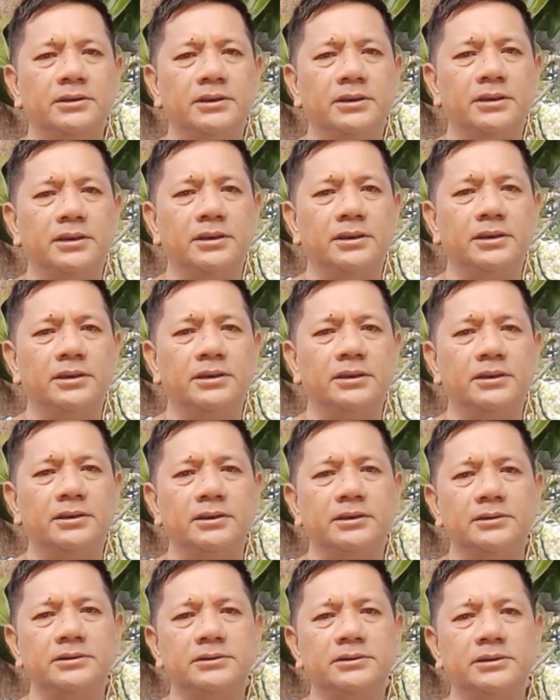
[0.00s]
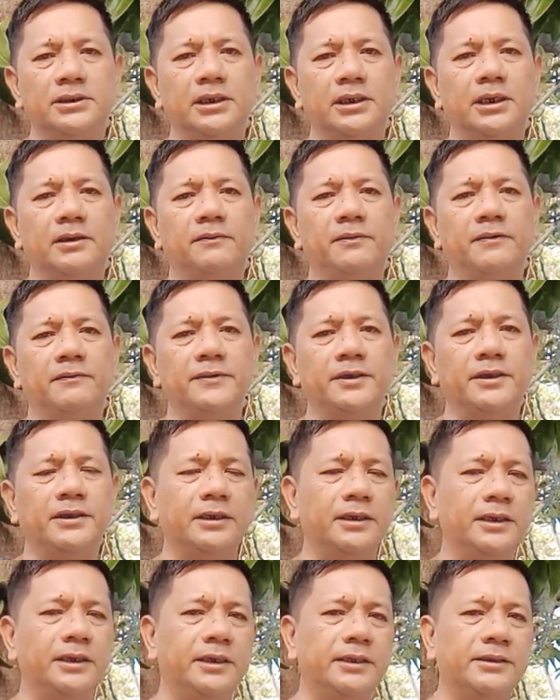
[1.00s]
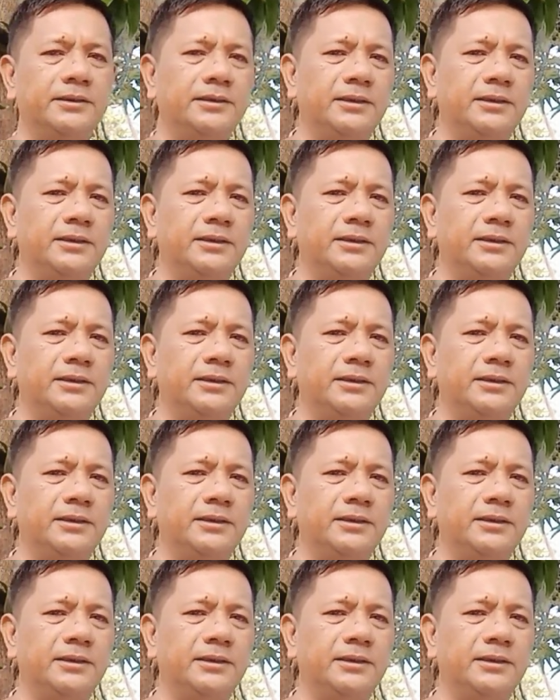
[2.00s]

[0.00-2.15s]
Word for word: uh, sila Ma'am Nanette,